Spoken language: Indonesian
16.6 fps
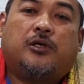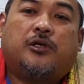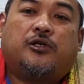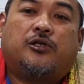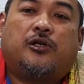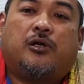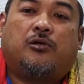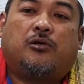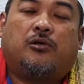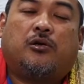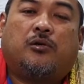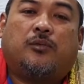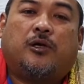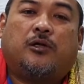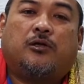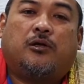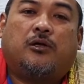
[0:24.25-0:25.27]
Syahrul
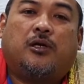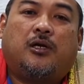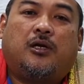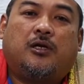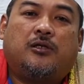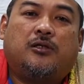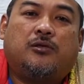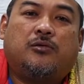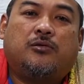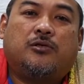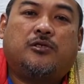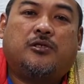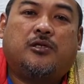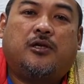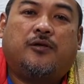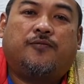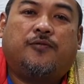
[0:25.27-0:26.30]
Ramadan alladhi
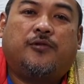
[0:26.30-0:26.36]
unzila